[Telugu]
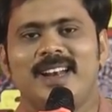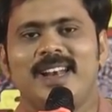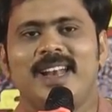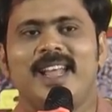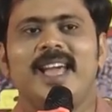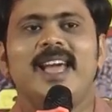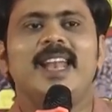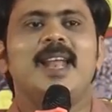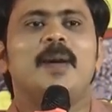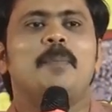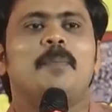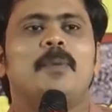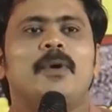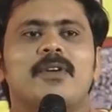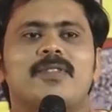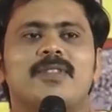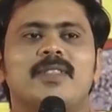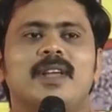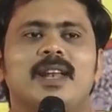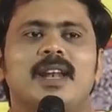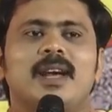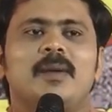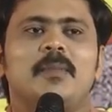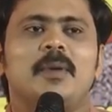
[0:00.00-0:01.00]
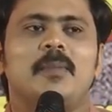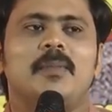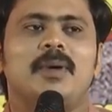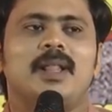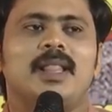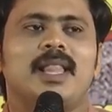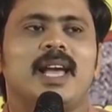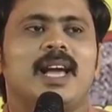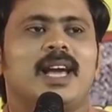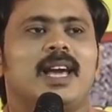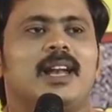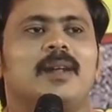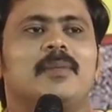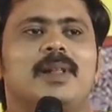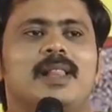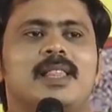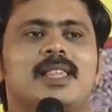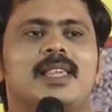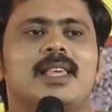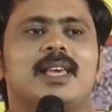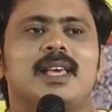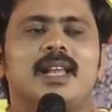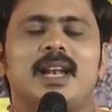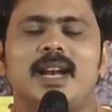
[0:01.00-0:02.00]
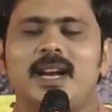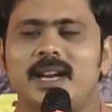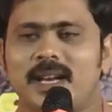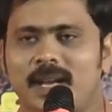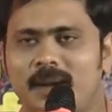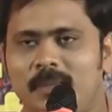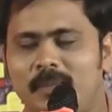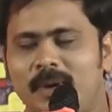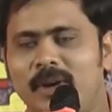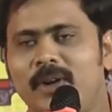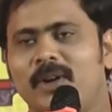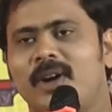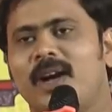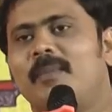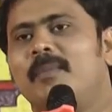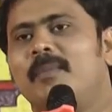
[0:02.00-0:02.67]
నేనే పర్సనల్గా మిమ్మల్ని దగ్గరికి పిలిచి ఇలాంటి అమ్మాయి ఒక